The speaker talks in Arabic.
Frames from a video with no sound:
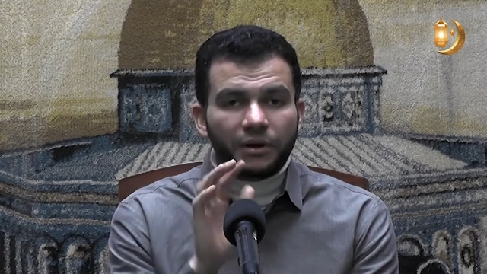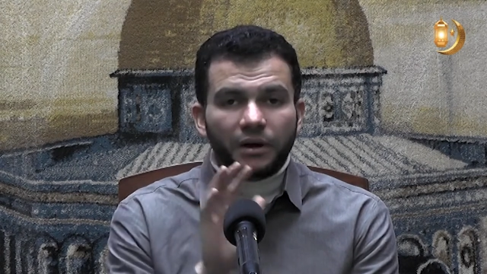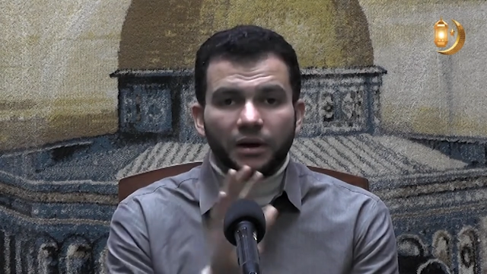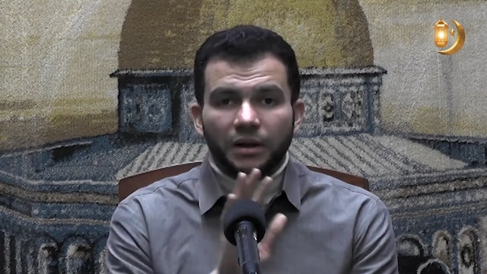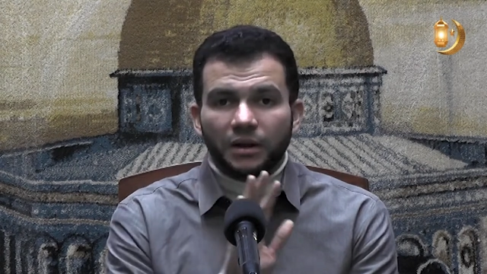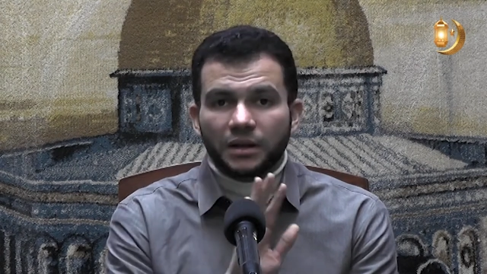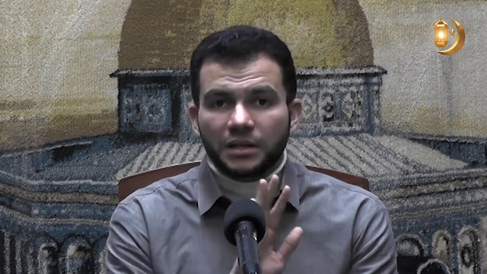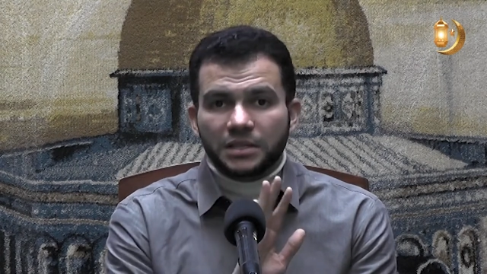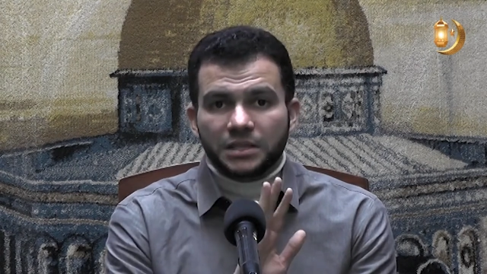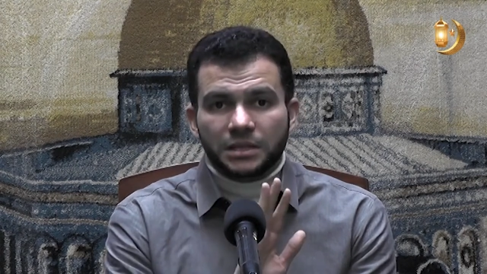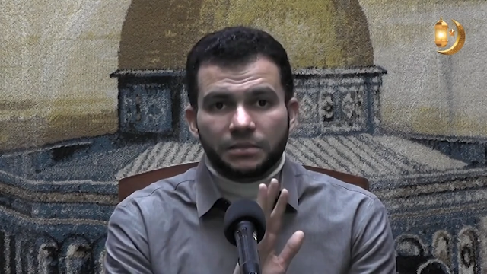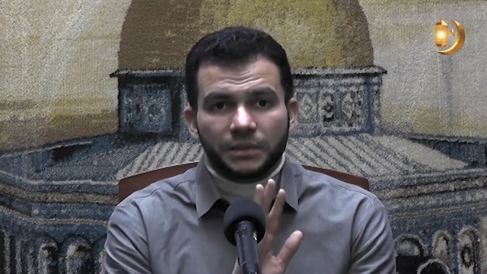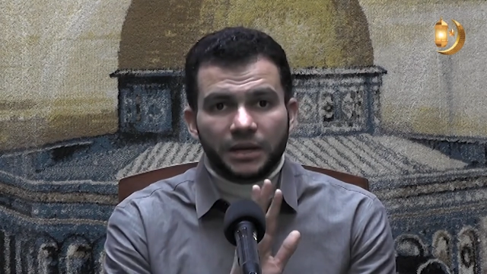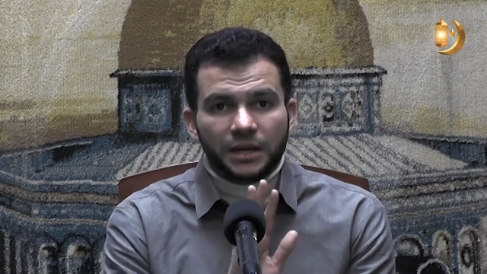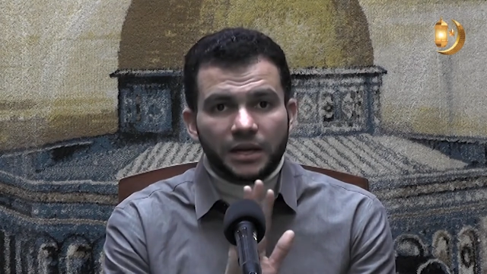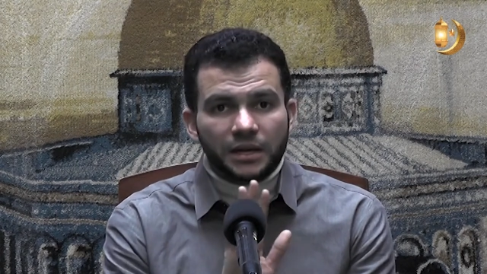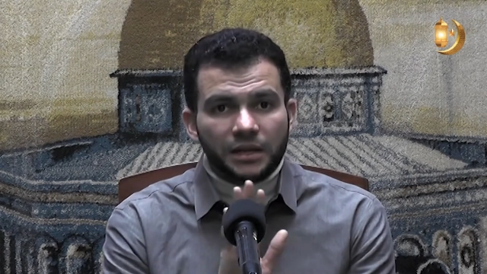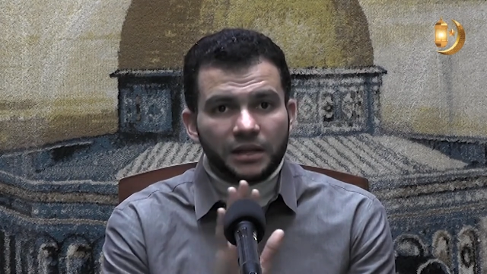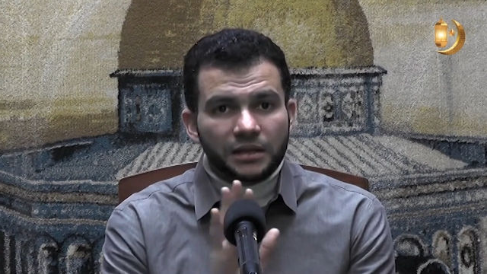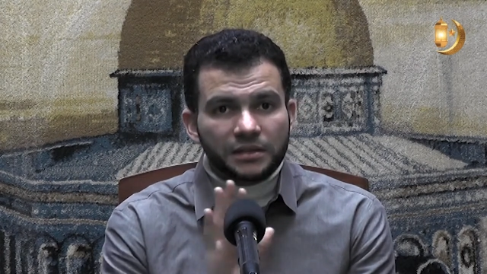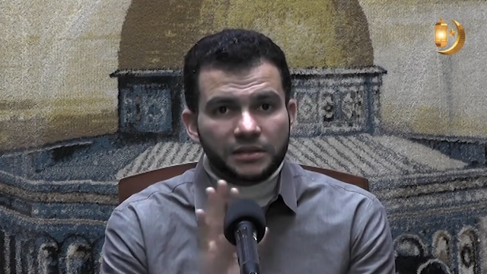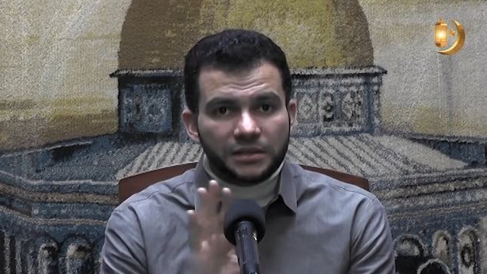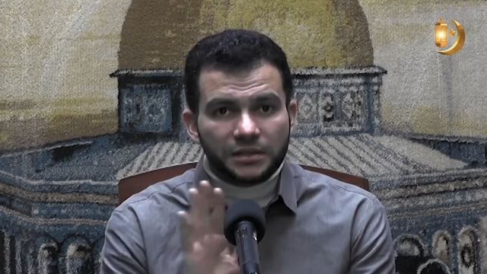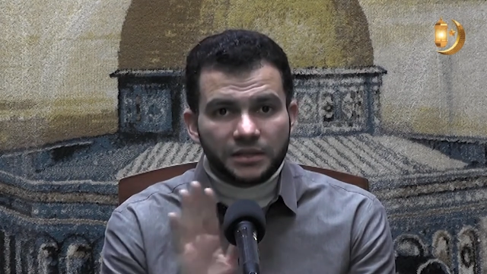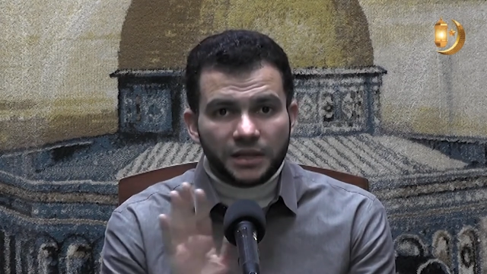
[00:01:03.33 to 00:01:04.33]
خلاص يبقى
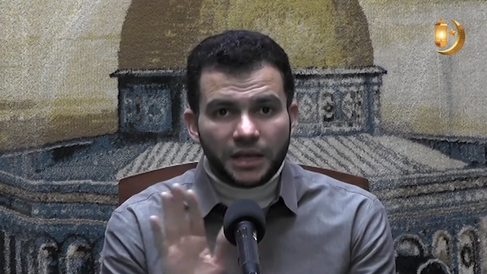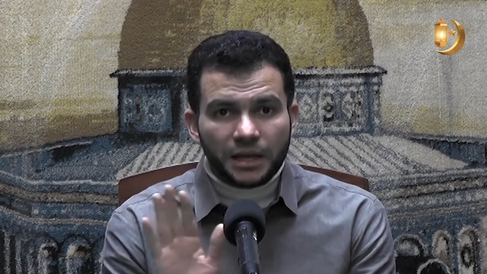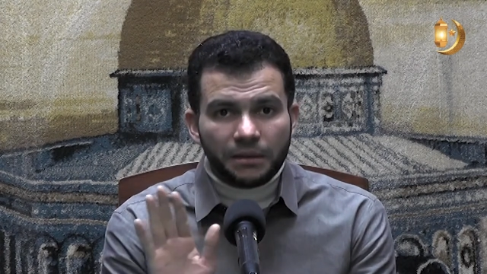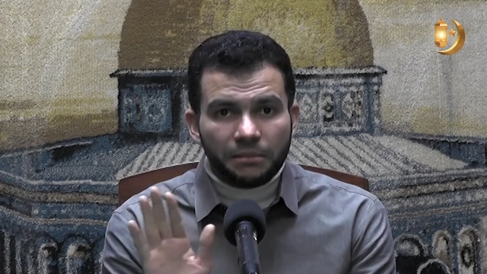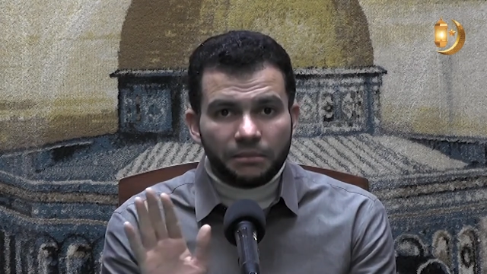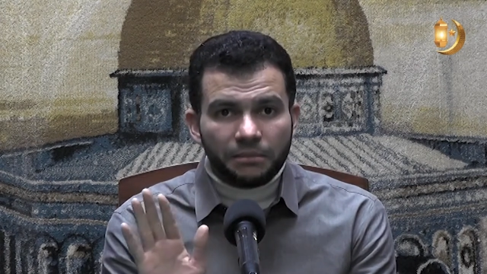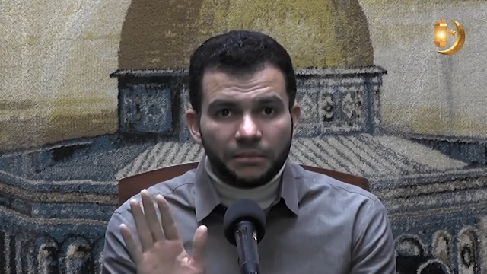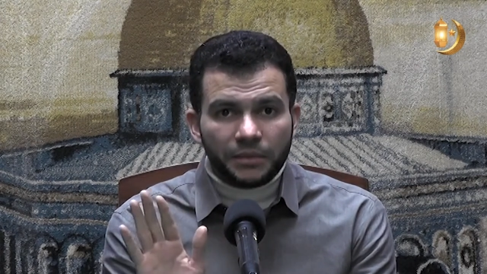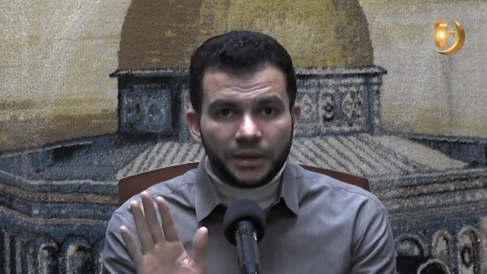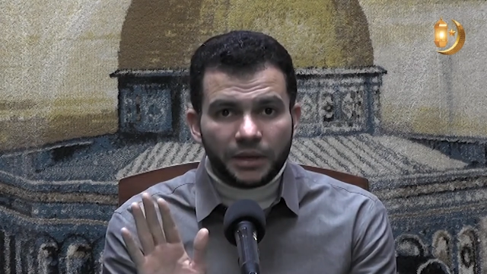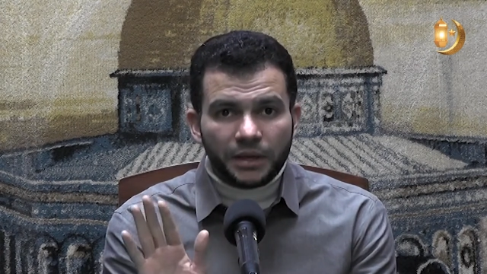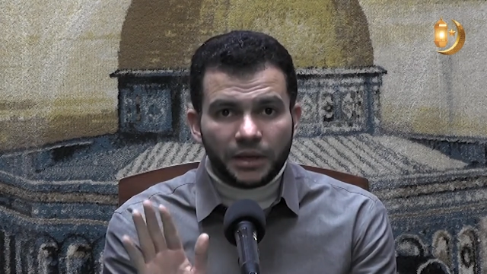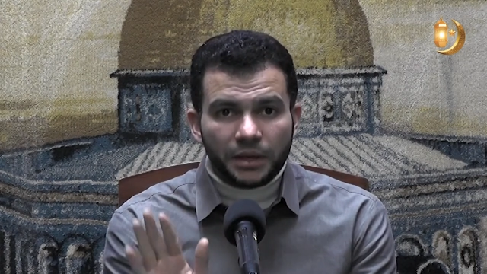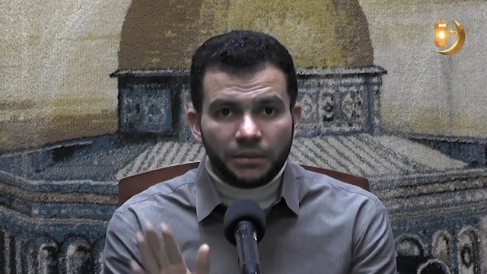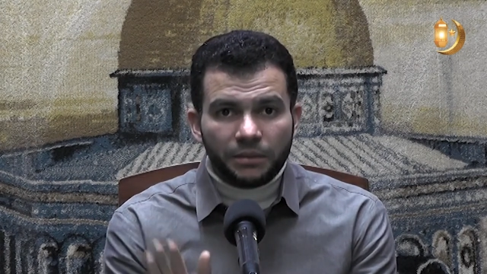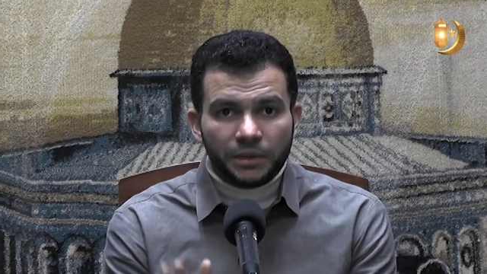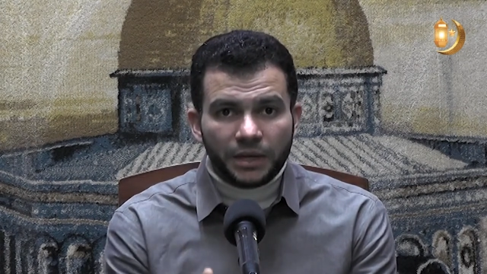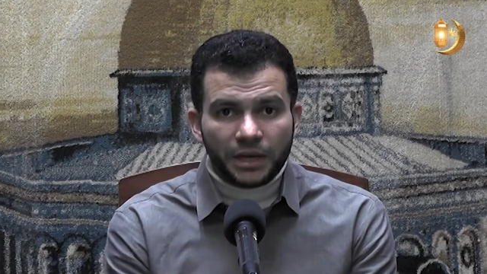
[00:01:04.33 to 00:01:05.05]
كده الصيام آه،